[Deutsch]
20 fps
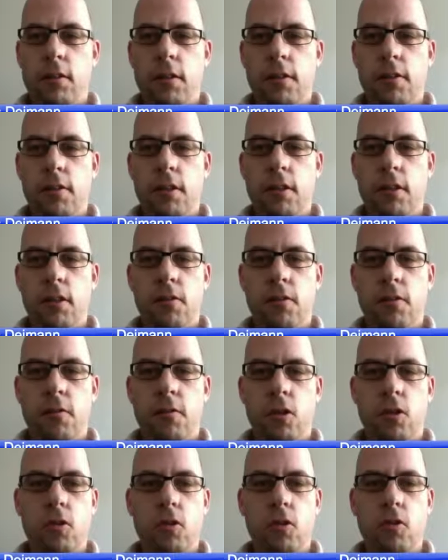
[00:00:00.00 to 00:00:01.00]
jetziges
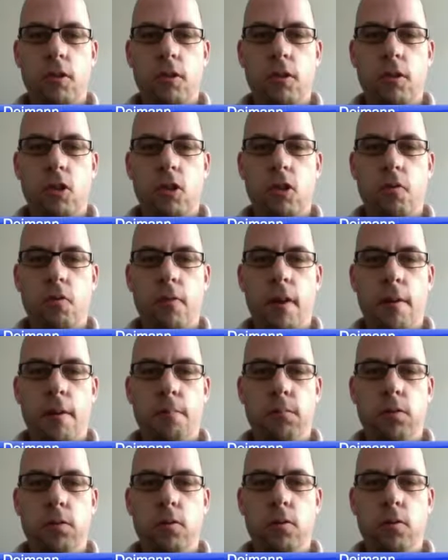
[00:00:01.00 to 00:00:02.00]

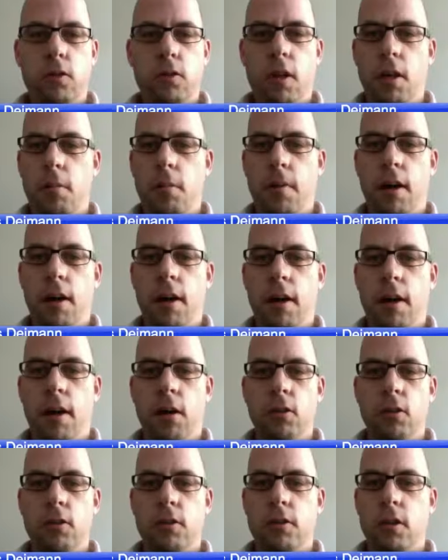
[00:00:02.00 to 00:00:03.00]
Forschungsschwerpunktthema
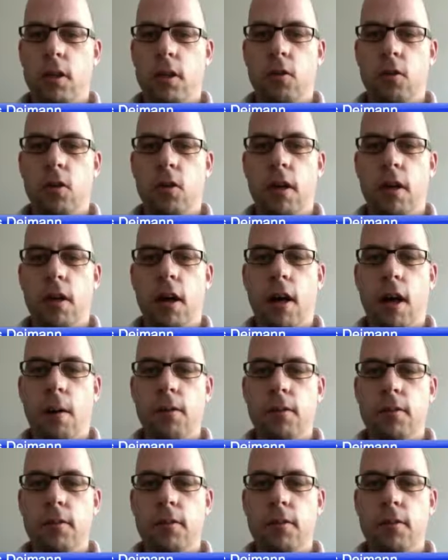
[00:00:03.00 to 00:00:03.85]
auserkoren habe.